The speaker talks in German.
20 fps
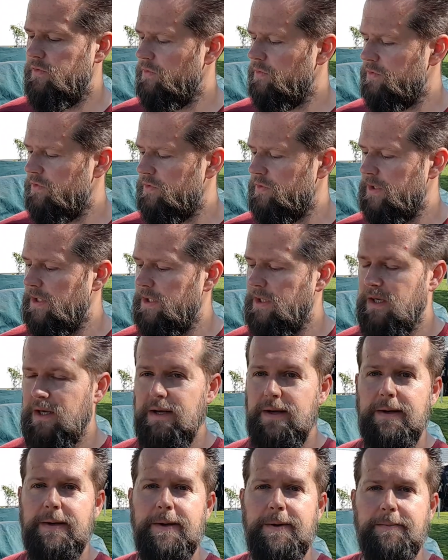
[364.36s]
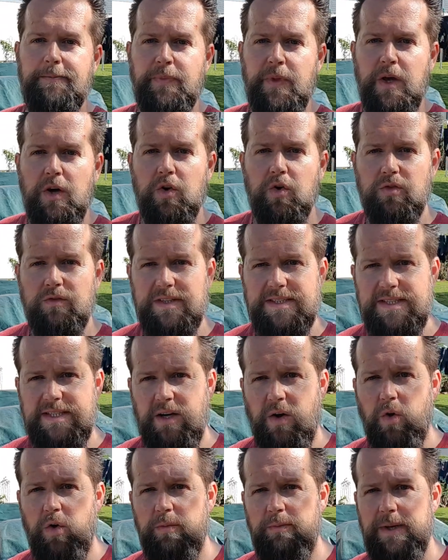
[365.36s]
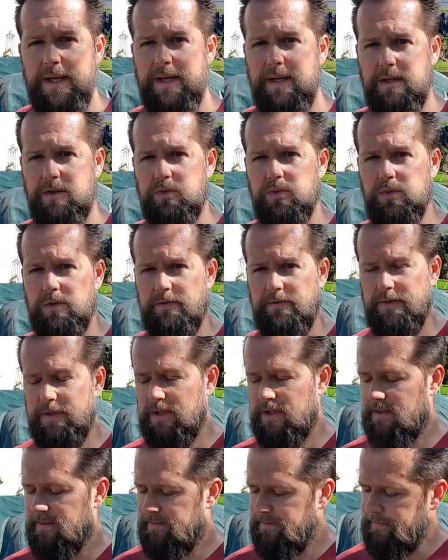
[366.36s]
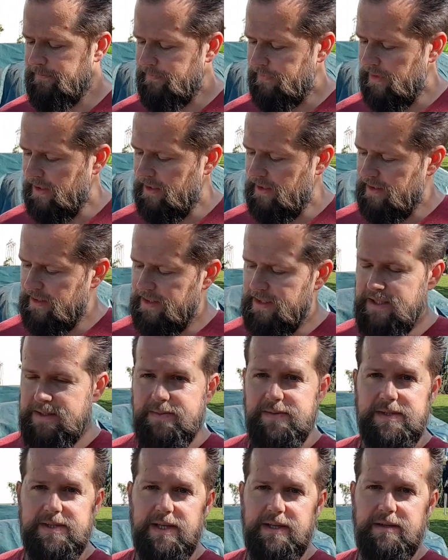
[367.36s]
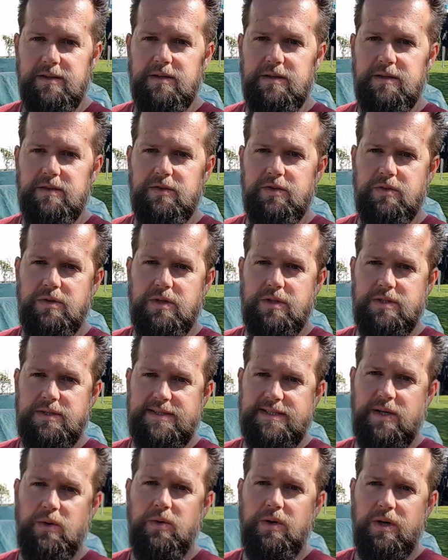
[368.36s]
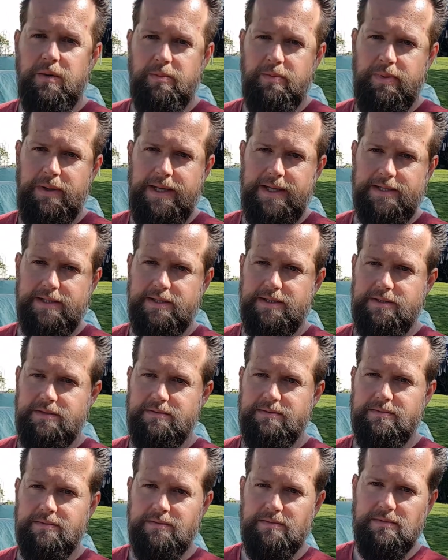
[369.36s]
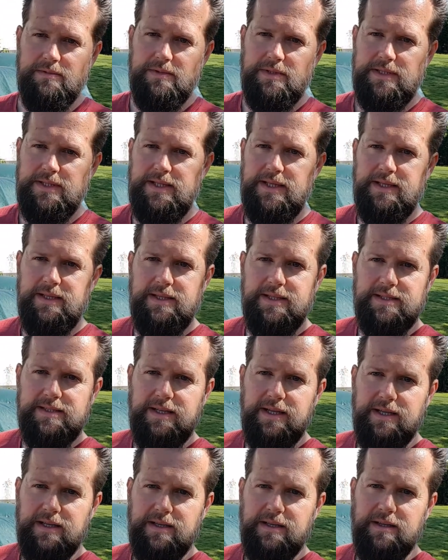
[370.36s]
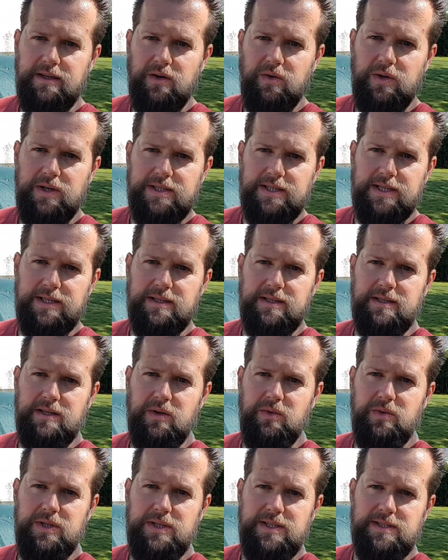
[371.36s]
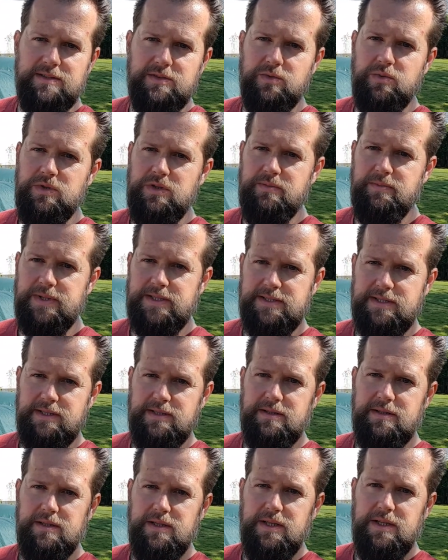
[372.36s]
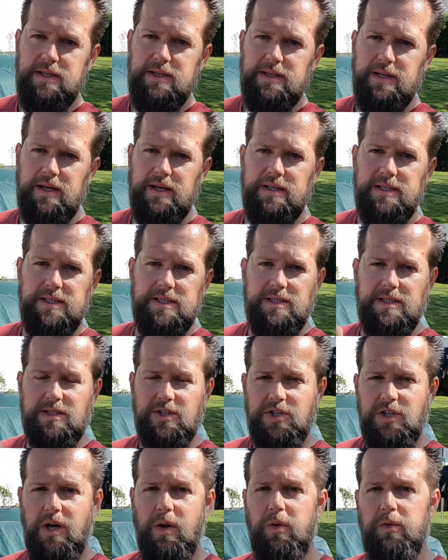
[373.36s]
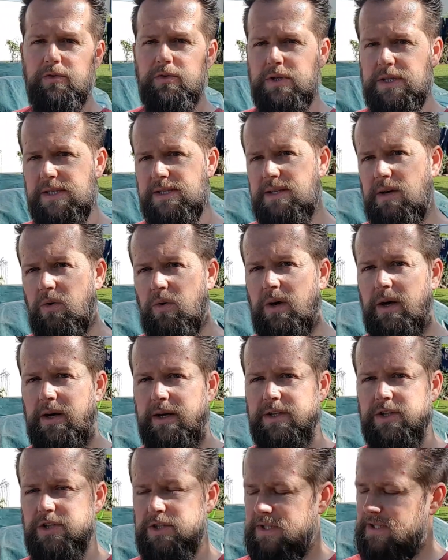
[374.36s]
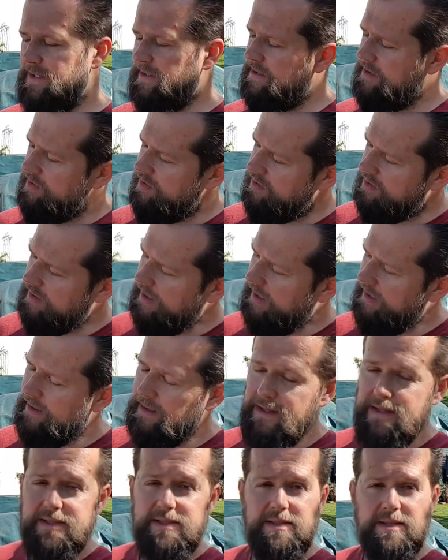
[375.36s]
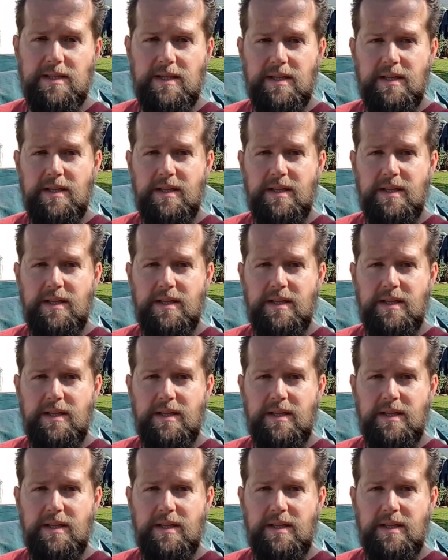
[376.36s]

es funktionieren. Und was ich auch mega cool finde, hier gibt es dann so eine Saugerplatte, die ist halt genau, hat halt genau hier diesen Durchmesser. Da kann ich den Schlauch für den Sauger anschließen und kann das